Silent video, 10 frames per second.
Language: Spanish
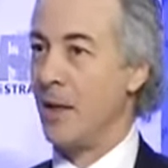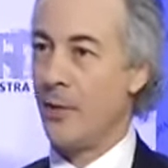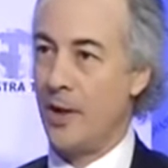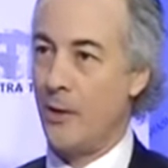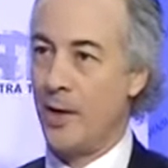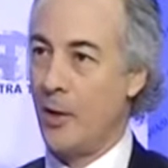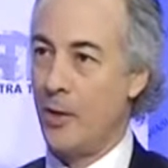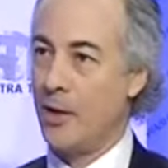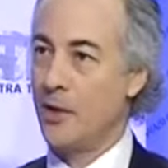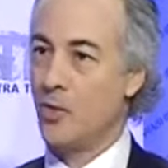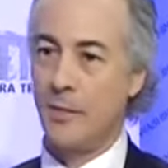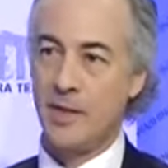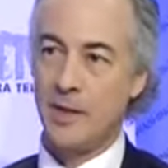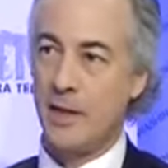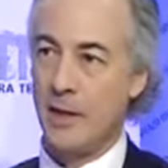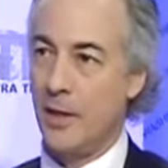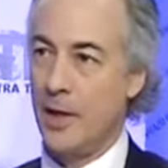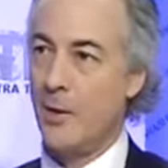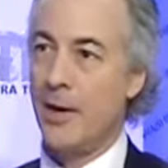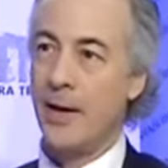haber liberado a 10 hombres que deben
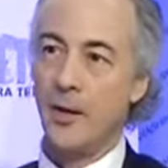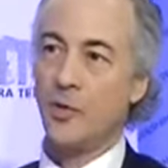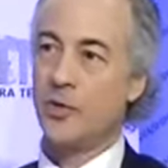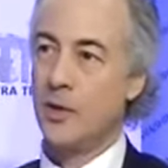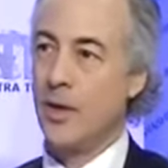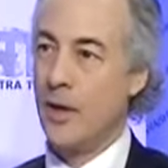liberar a los,